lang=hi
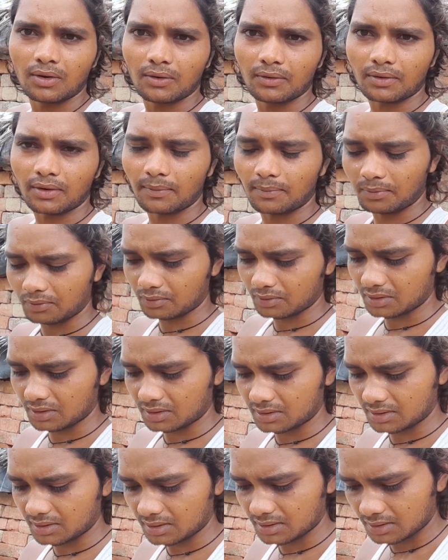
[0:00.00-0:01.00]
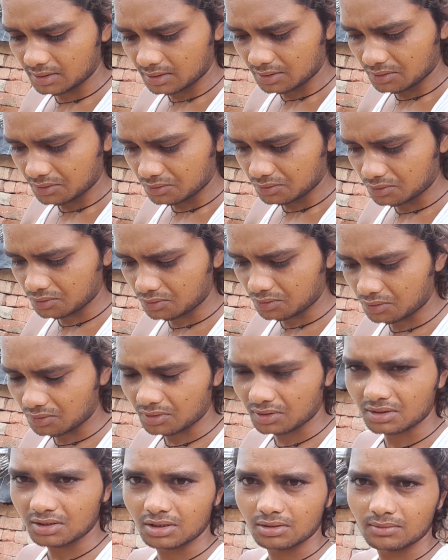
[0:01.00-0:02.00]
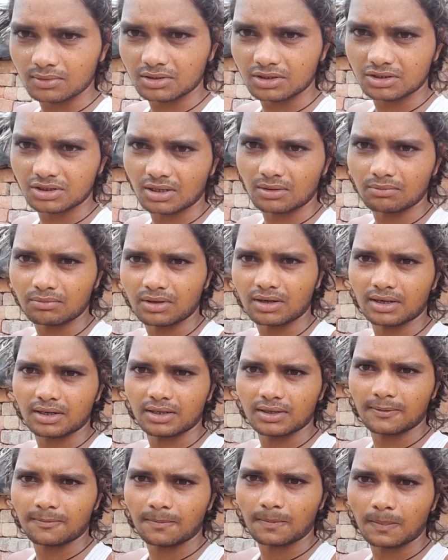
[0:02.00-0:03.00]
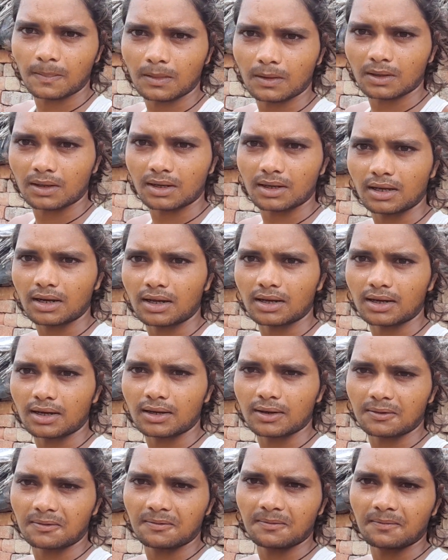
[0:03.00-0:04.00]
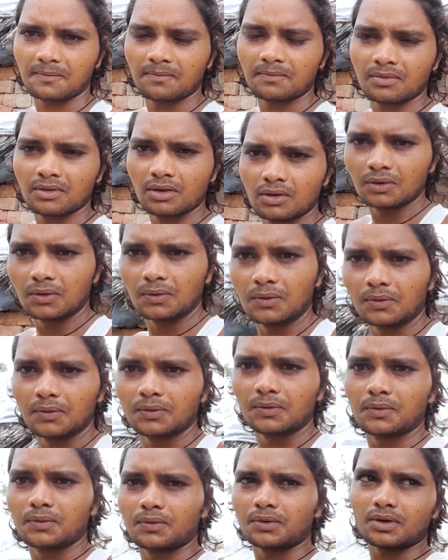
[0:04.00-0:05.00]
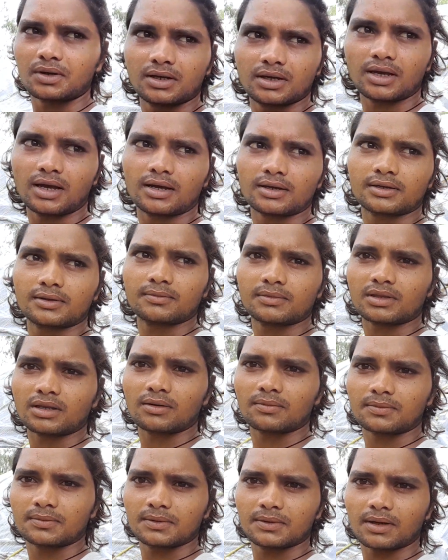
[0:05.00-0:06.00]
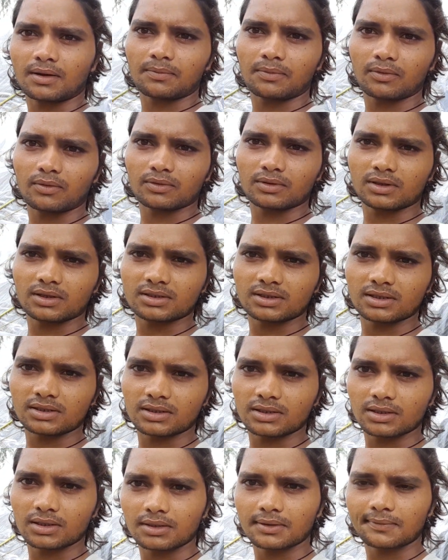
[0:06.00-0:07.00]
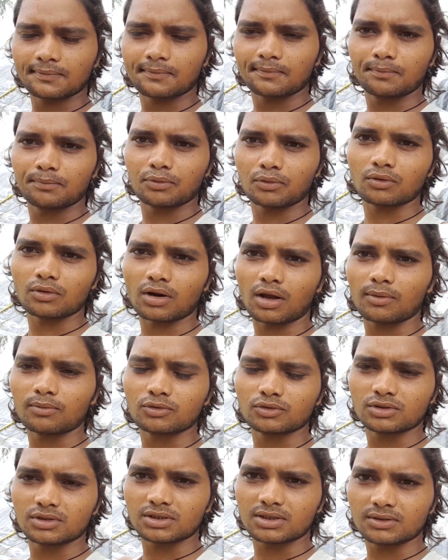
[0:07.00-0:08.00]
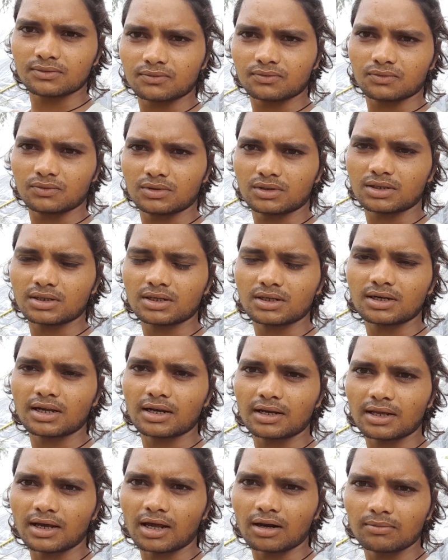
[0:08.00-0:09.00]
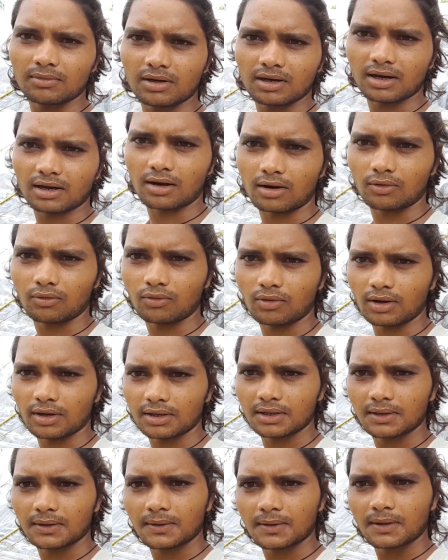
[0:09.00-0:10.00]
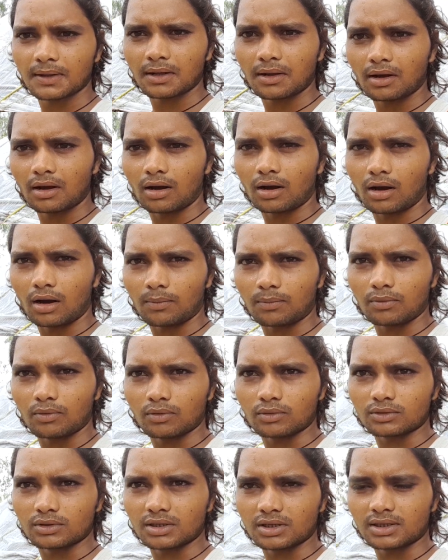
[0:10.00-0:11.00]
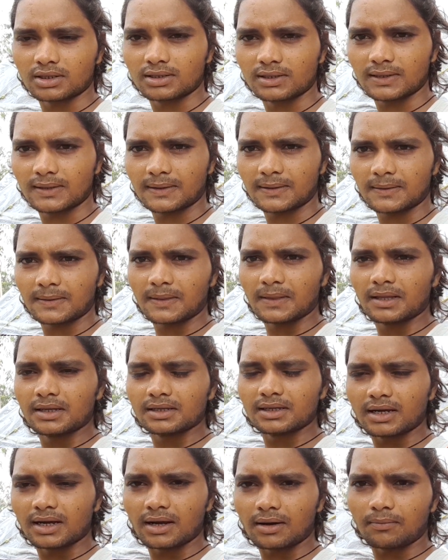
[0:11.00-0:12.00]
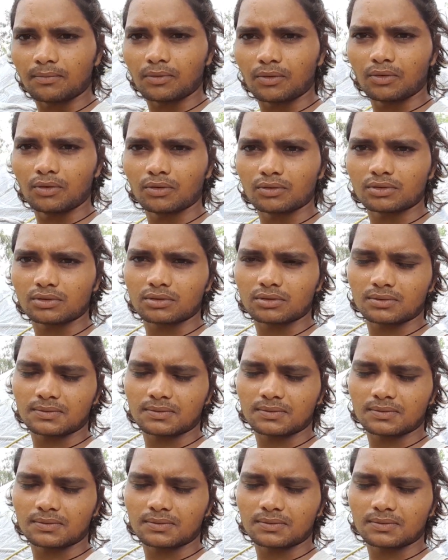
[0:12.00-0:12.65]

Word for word: और आप लोग देखिए जो नौटंकी में दिसंबर हैं कलाकार उनके आगे मतलब कि आप लोग देख सकते हैं प्रोग्राम उसी की उन्हीं की ननियाल में लगा हुआ है आप लोग देखिए बहुत